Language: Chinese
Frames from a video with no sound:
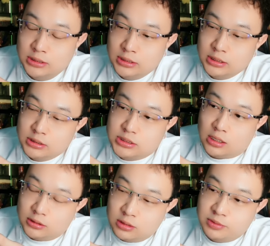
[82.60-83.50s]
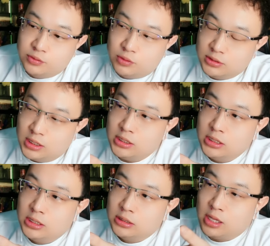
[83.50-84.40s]
涨了特别多，那
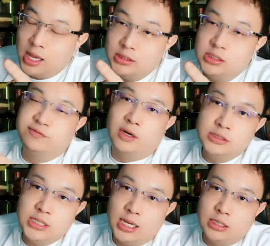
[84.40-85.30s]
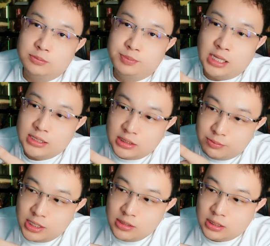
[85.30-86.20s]
他这个房价大家认不
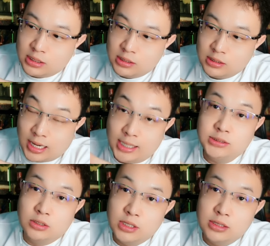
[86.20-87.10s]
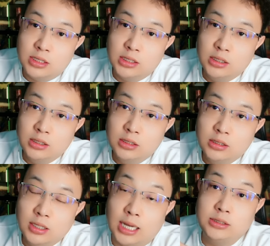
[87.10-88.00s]
认呢？还是要认的，
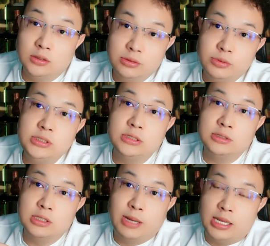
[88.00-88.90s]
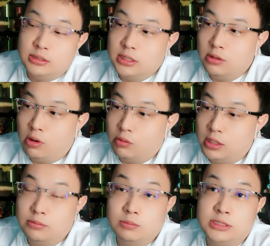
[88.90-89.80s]
还是要因为一直都在买。你看花果
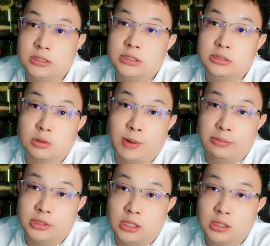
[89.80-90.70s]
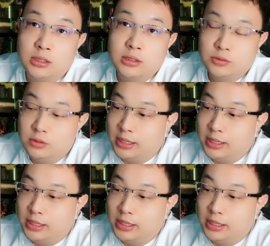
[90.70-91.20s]
山七七你都排不上，对吧？